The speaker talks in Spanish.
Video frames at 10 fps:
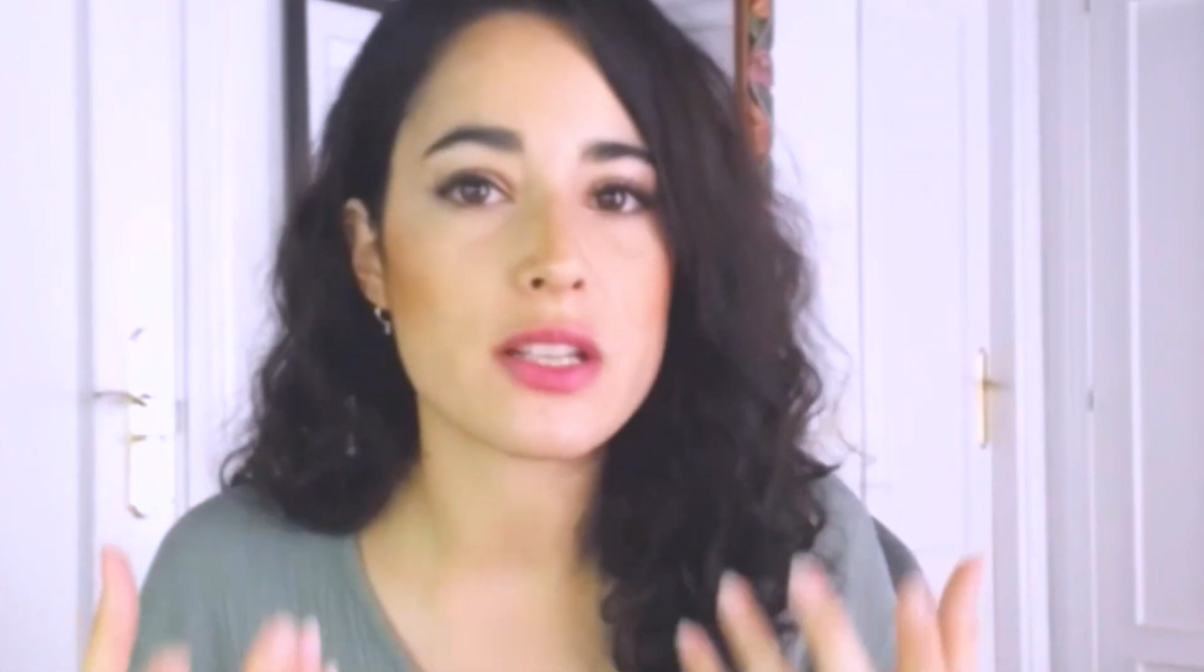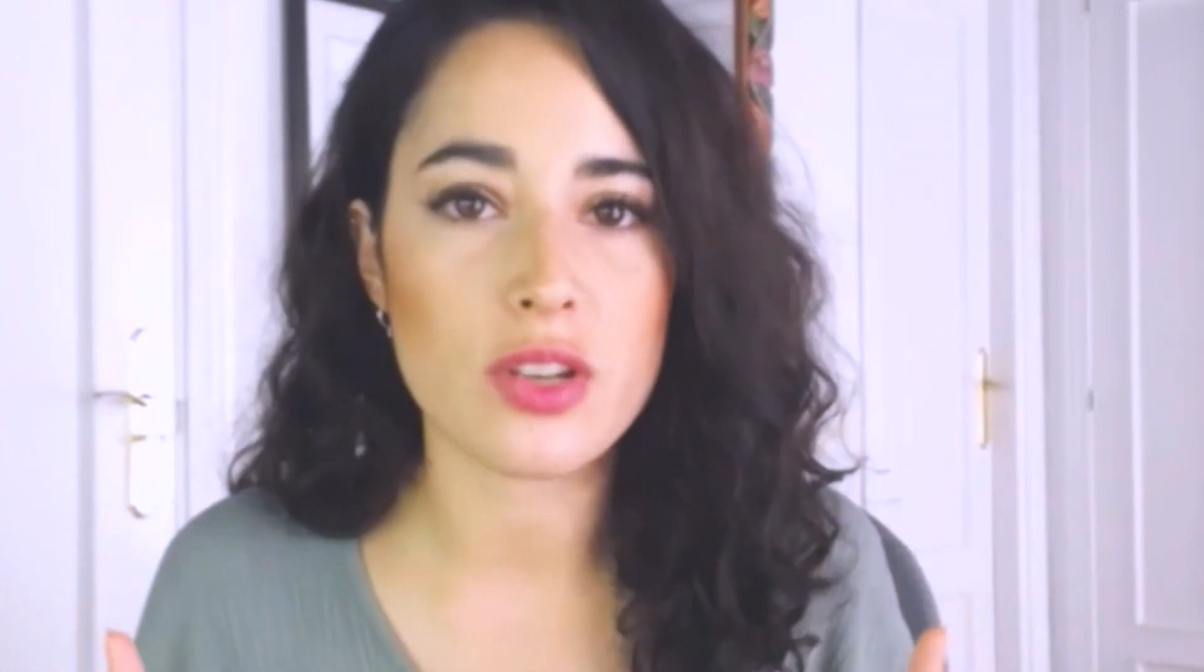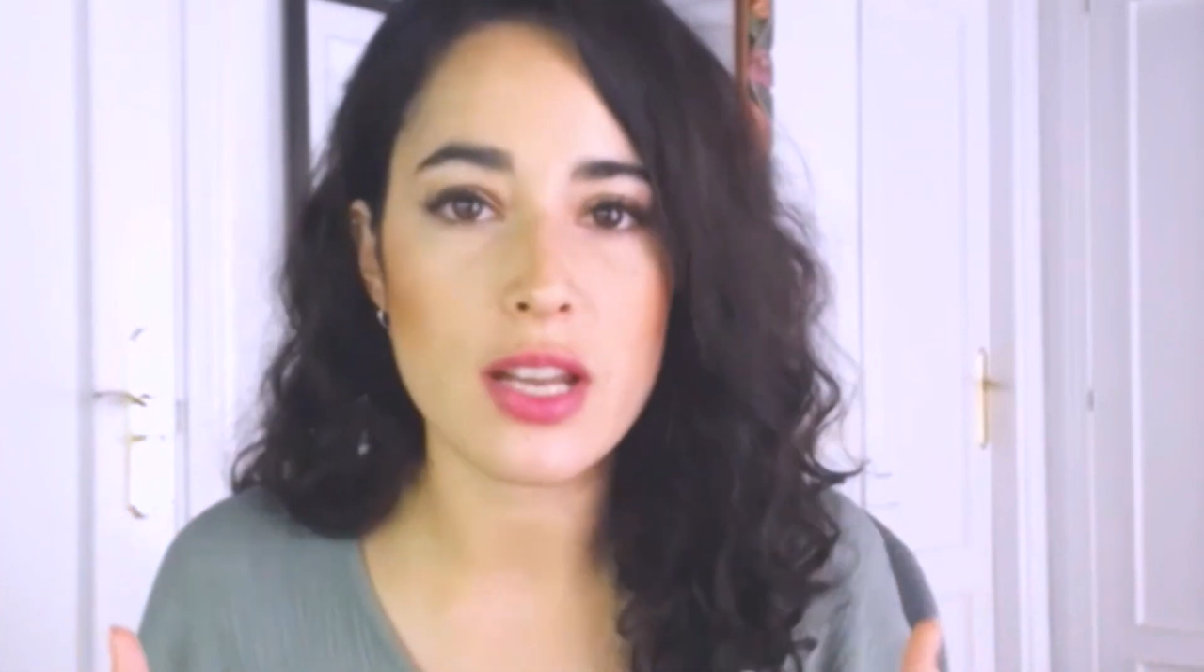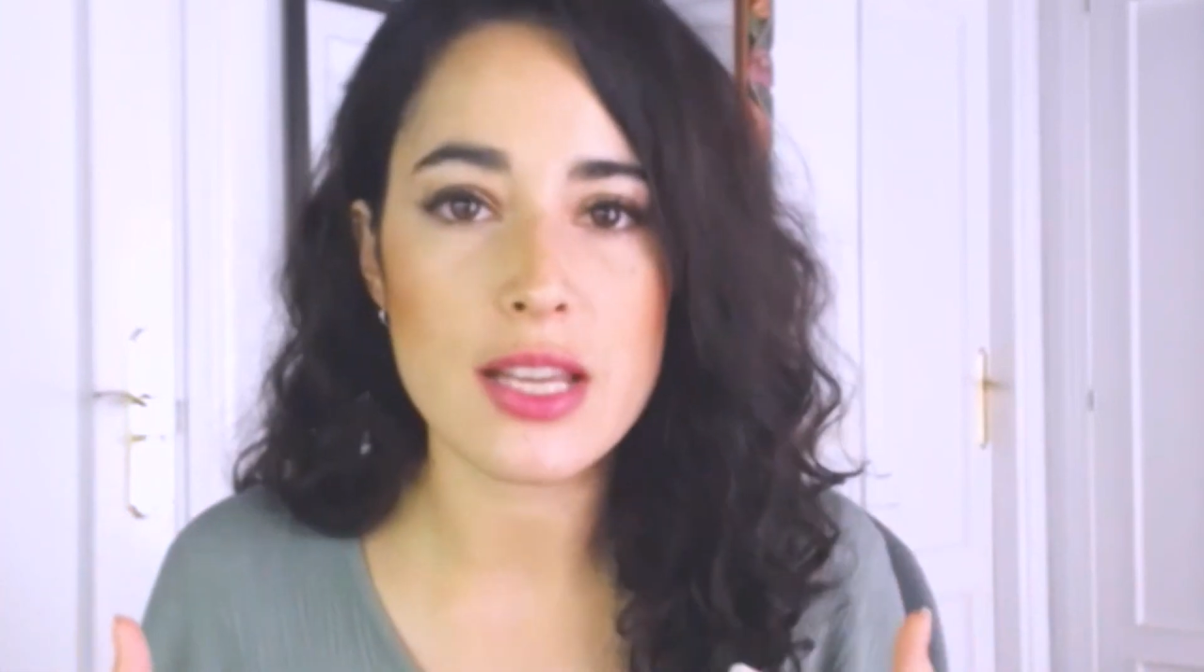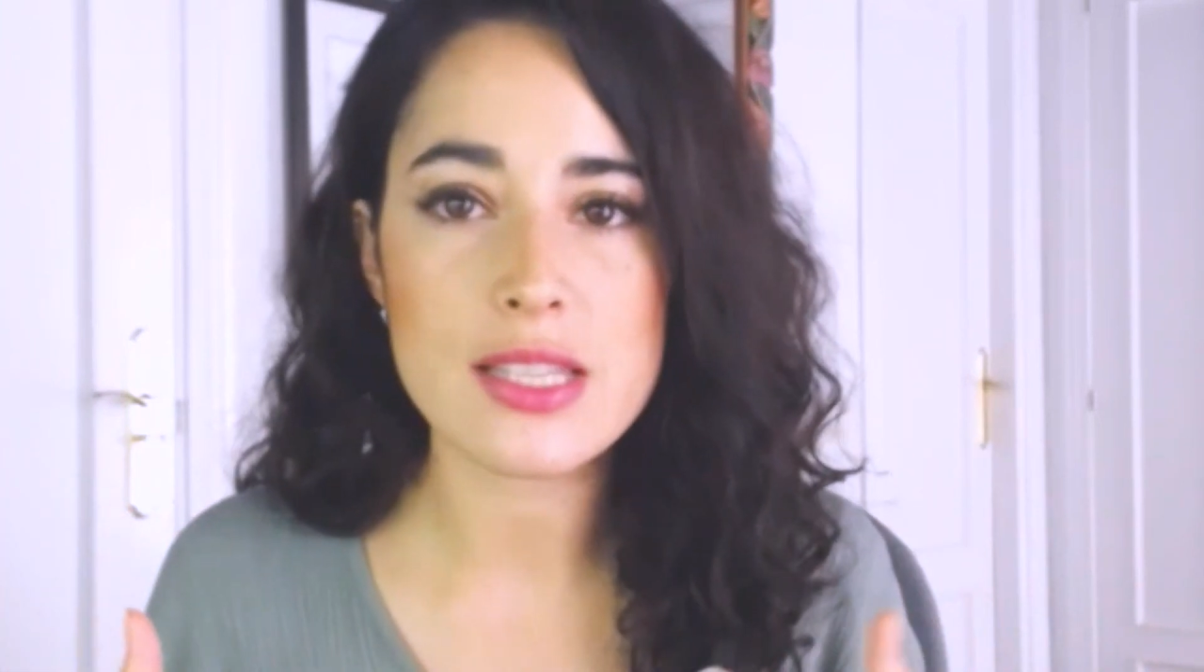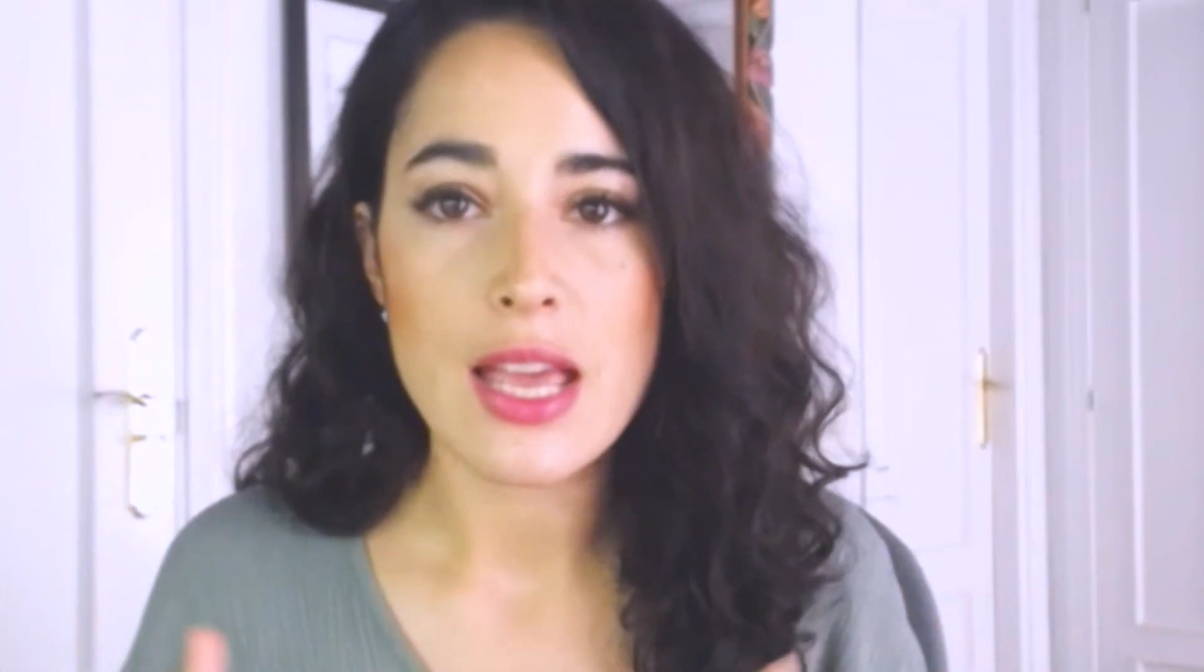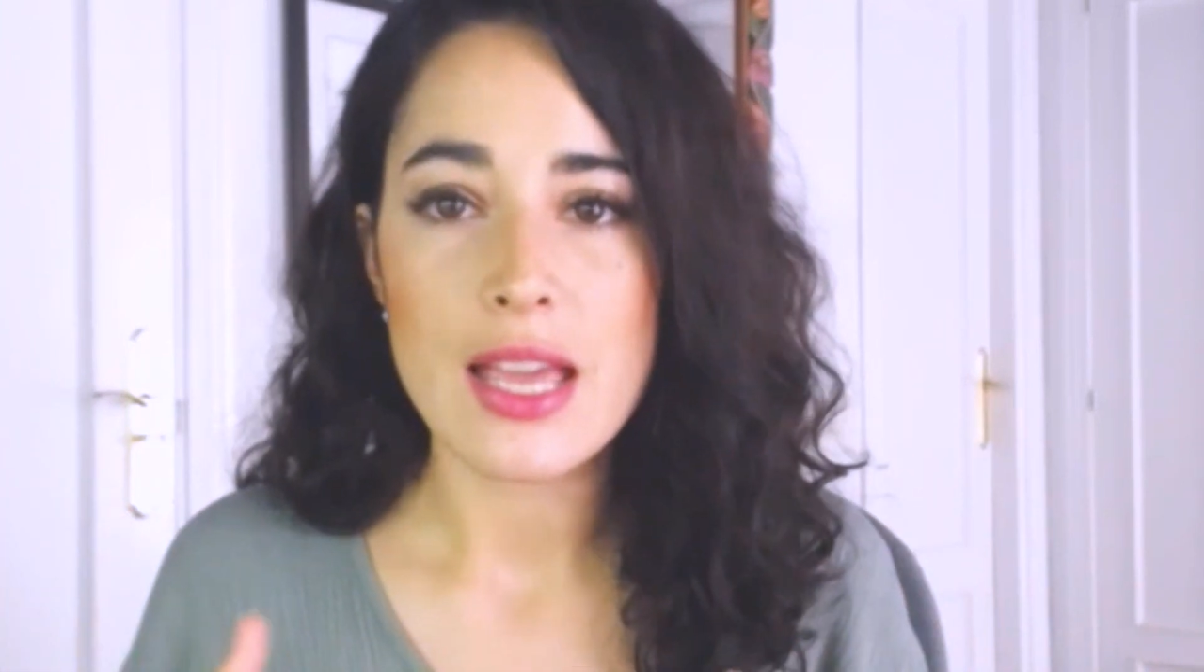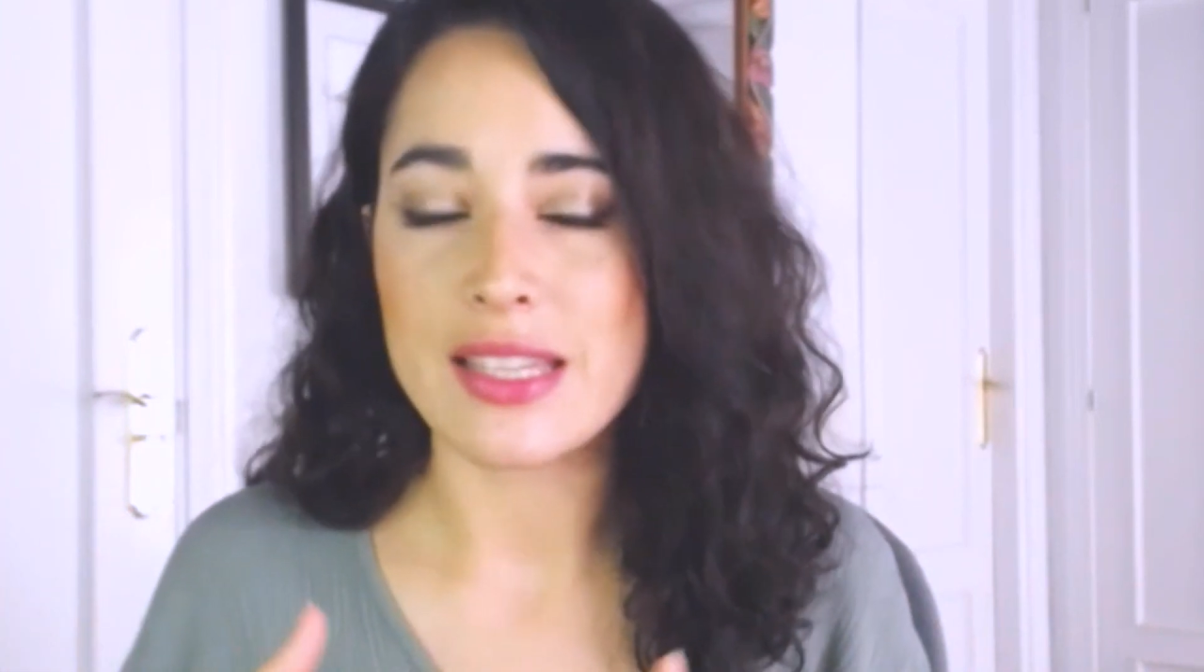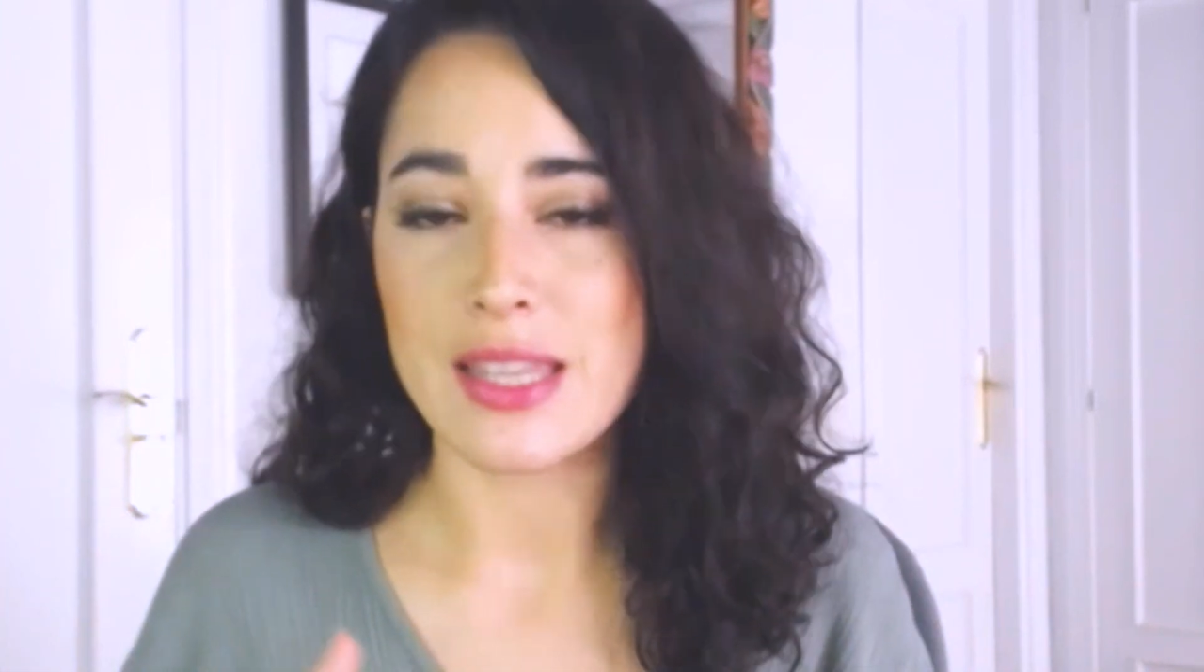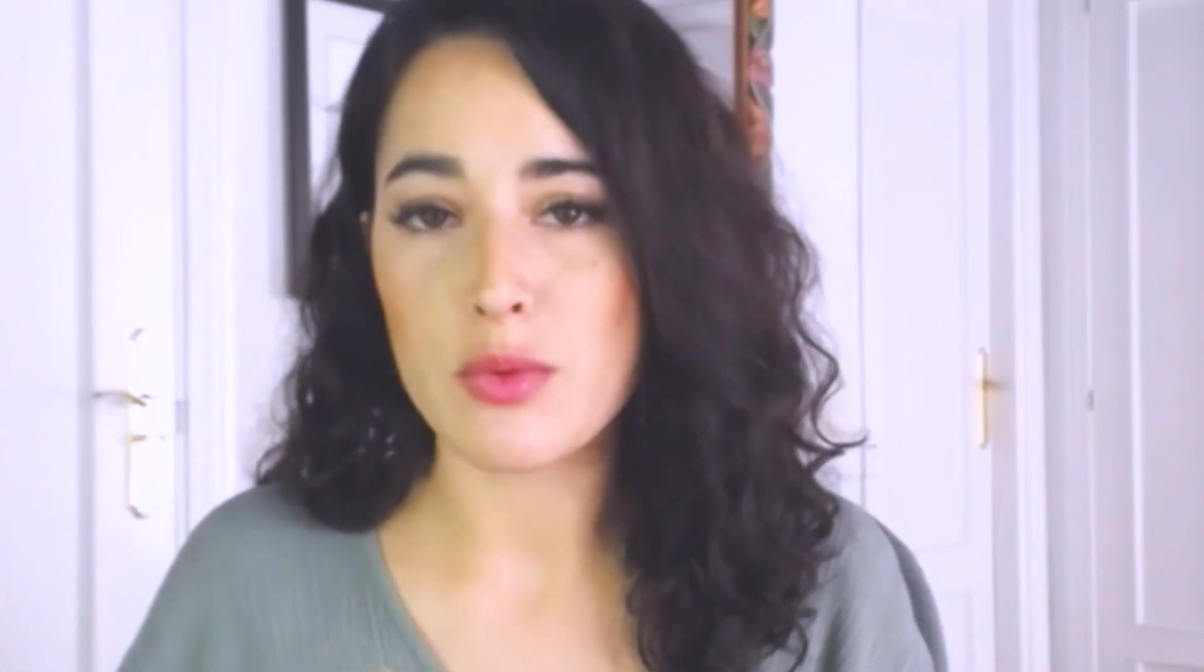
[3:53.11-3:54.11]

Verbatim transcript: con personas,